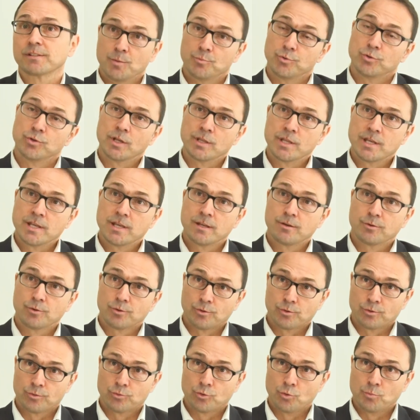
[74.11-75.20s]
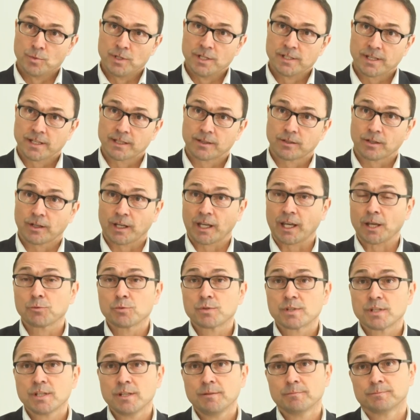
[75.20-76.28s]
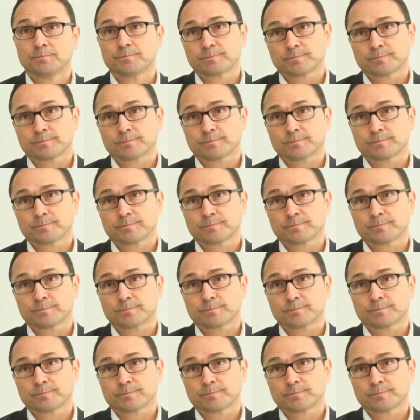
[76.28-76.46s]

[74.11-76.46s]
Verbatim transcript: C'est une année 2017 euh, réussie